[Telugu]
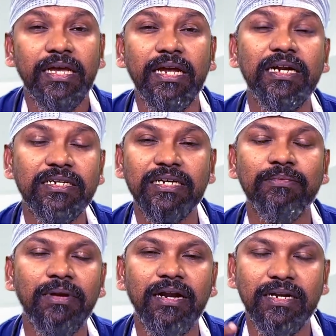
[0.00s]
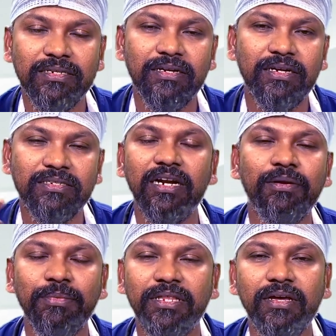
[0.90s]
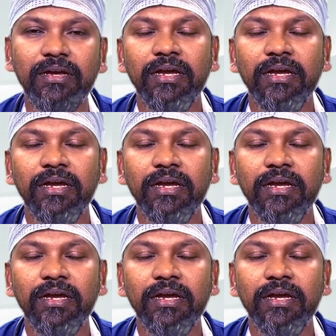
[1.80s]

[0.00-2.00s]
హెయిర్ ట్రాన్స్ప్లాంటేషన్ రిజల్ట్ మీద